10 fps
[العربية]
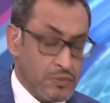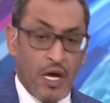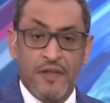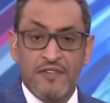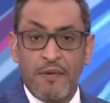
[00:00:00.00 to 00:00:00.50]

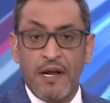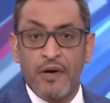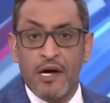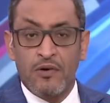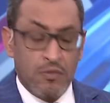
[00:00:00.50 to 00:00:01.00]
إذا تابعنا
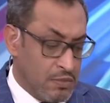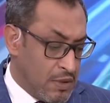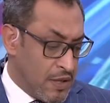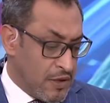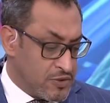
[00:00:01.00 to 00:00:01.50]
وياكم
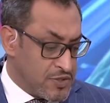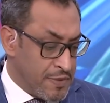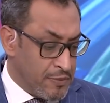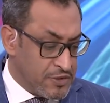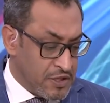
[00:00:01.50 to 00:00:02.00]
هذا الجزء من
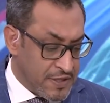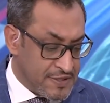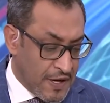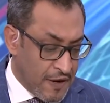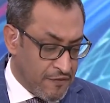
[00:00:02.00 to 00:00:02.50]
المؤتمر
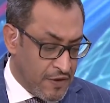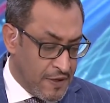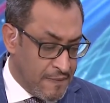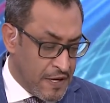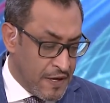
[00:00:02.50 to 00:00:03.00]

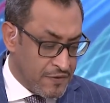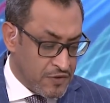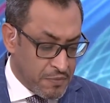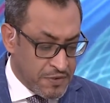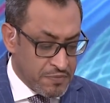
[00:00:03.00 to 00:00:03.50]
الصحفي
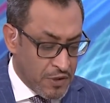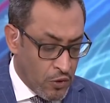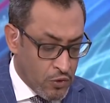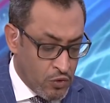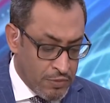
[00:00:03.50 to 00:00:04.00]
للناطق باسم
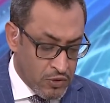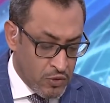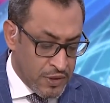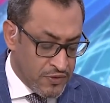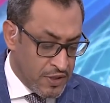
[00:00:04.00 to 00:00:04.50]
الحكومة
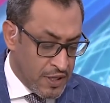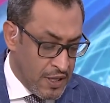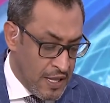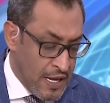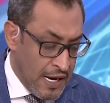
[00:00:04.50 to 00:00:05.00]
الكويتية
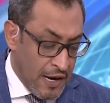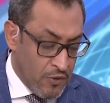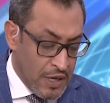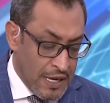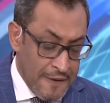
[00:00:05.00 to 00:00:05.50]

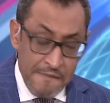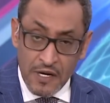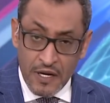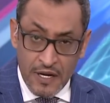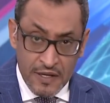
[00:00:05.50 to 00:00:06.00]
حول أهم
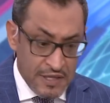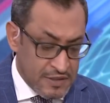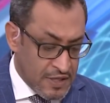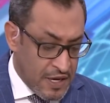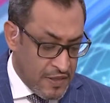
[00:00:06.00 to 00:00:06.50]
القرارات اللي
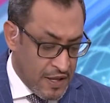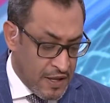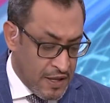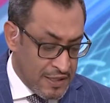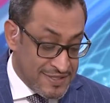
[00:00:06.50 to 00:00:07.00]

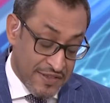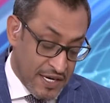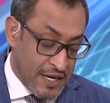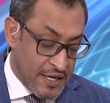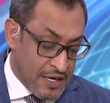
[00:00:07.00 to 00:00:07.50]
اتخذها
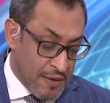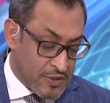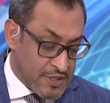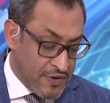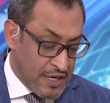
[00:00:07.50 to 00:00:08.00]
الاستثنائية كما
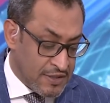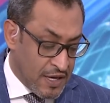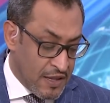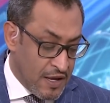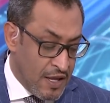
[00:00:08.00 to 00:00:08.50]
وصفها اللي
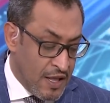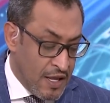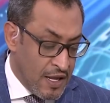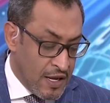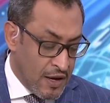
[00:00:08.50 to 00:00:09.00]
اتخذها
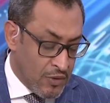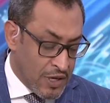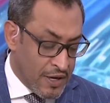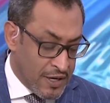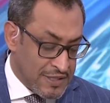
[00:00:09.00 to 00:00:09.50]
آه، أو
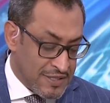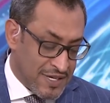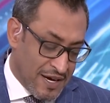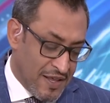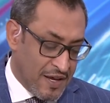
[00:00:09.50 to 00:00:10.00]
القرارات اللي
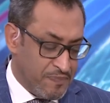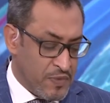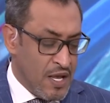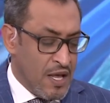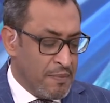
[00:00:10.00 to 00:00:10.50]
اتخذها
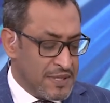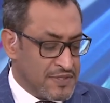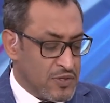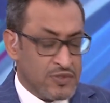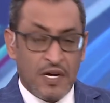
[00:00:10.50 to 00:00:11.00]

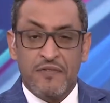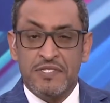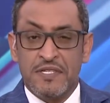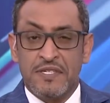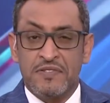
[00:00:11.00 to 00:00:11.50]
مجلس الوزراء في
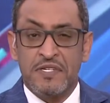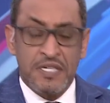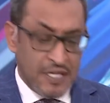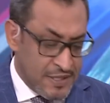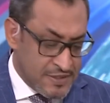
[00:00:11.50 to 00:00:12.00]

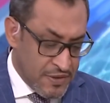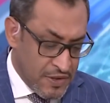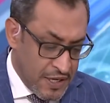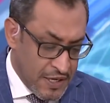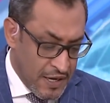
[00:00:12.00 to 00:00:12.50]
جلسته
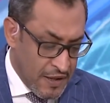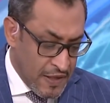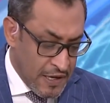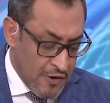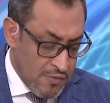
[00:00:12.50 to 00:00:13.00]
الاستثنائية هذا
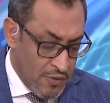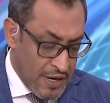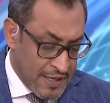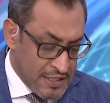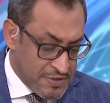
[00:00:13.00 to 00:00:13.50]
اليوم
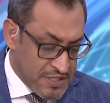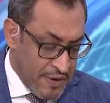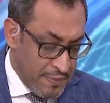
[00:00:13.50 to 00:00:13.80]
أولا عدم السماح